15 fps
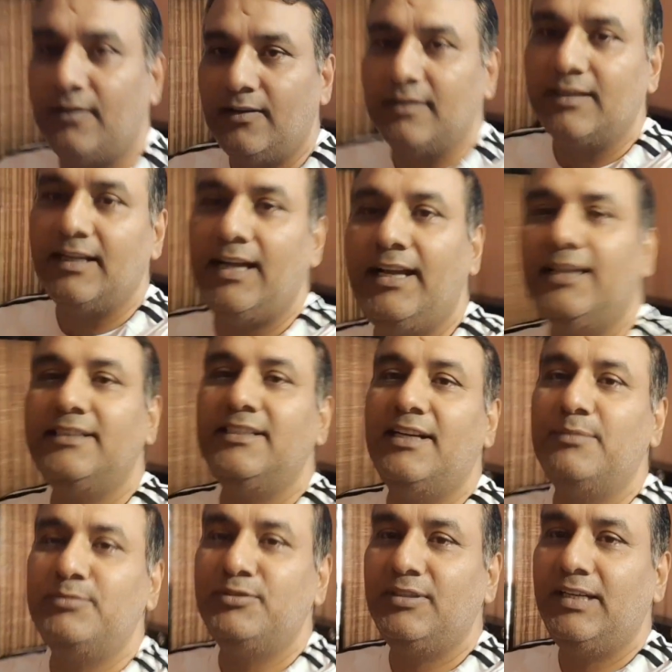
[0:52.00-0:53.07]
और
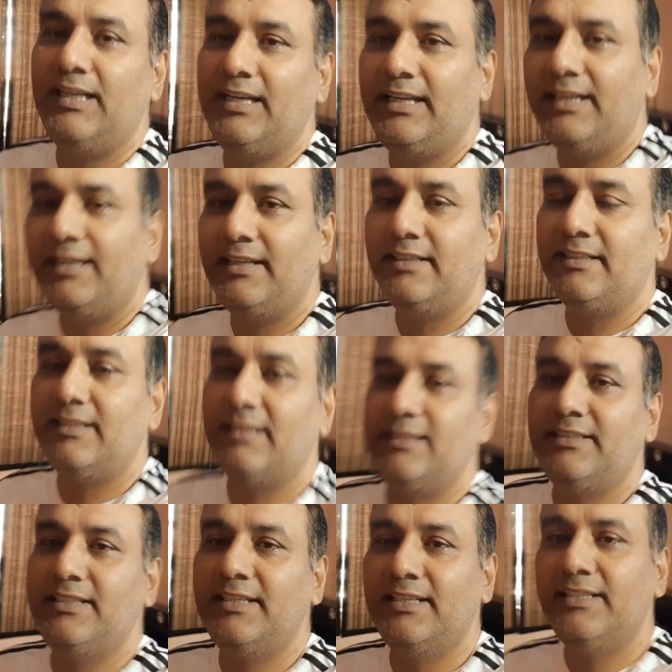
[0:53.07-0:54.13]
गाइज अब जो
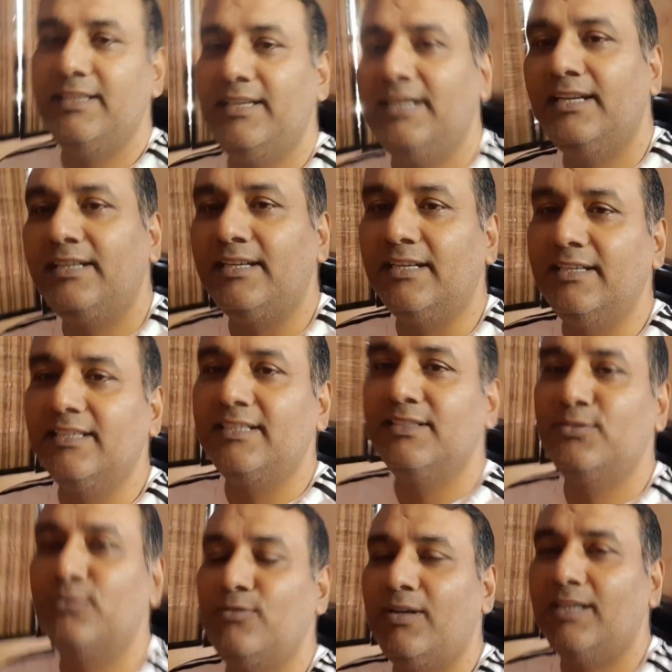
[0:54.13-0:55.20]
है धीरे धीरे
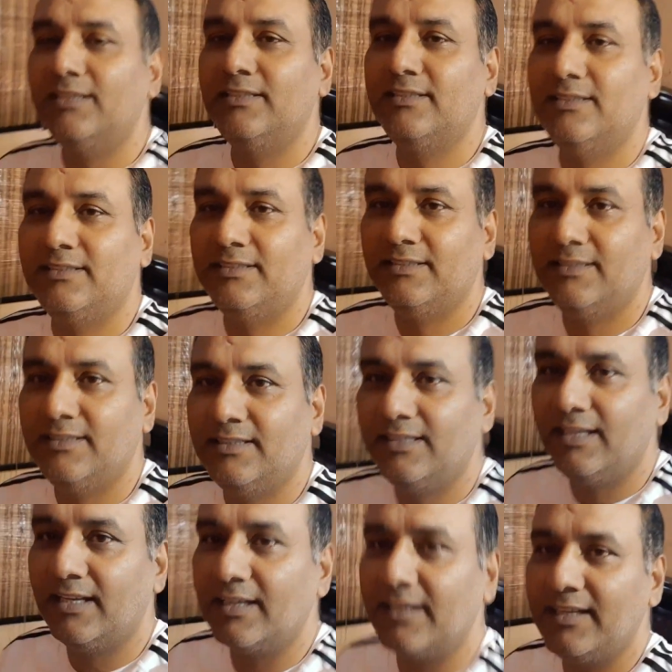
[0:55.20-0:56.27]
ठंड की शुरुआत
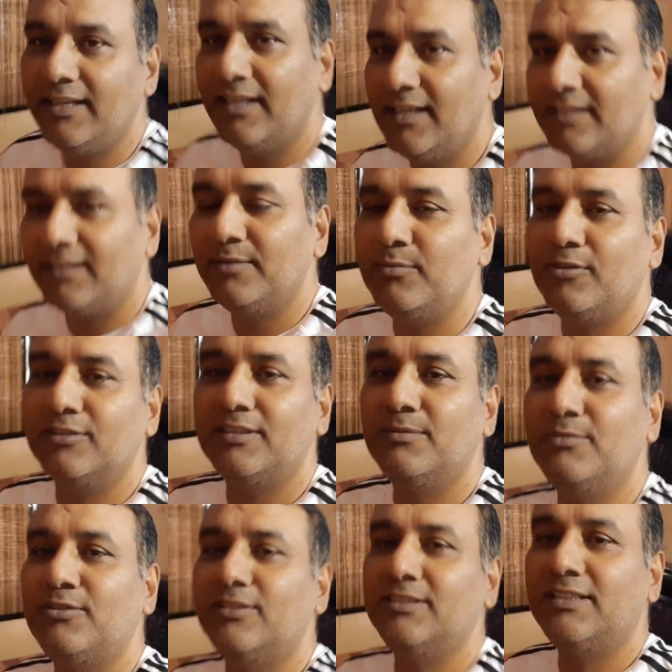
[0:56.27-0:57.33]
लग रही है कि
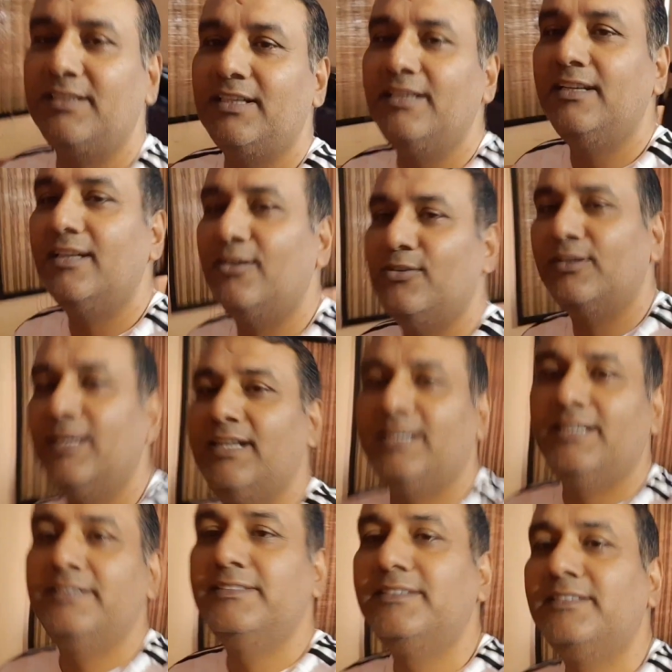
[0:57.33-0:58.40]
मौसम थोड़ा सा ठंडा हो
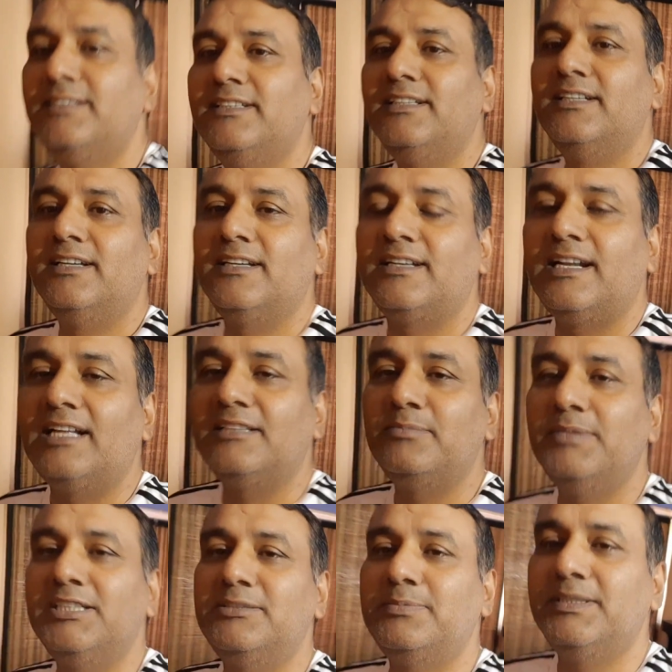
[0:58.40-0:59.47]
गया है
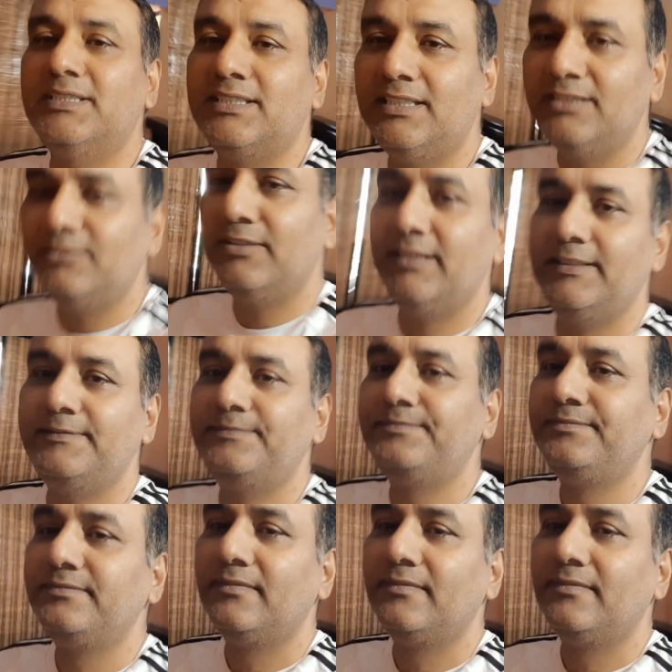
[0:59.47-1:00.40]
रात में स्पेशली जो है